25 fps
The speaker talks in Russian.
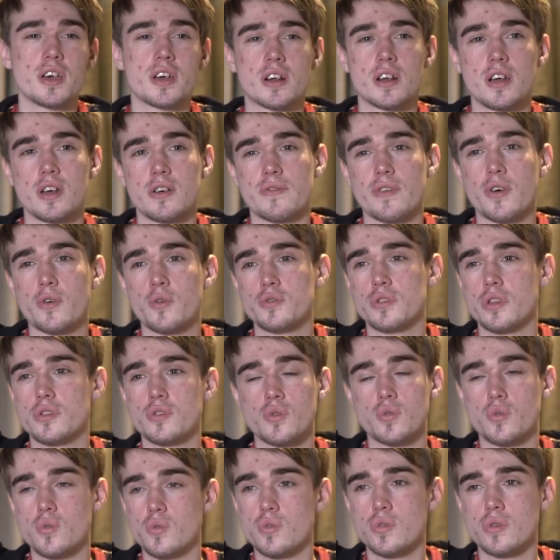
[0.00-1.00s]
играю в какую-то
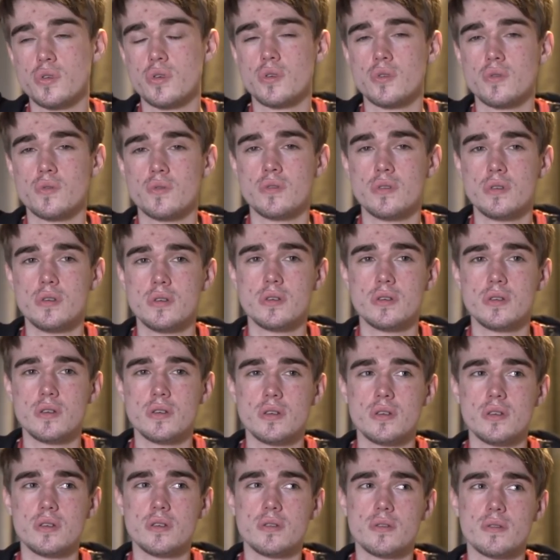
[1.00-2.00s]
другую игру,
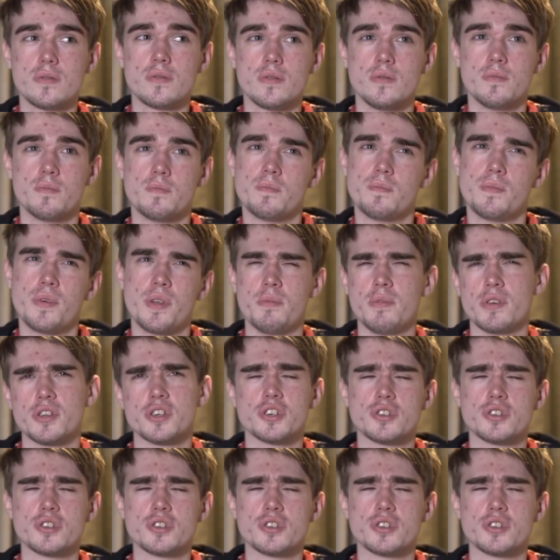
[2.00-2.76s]
ну, пример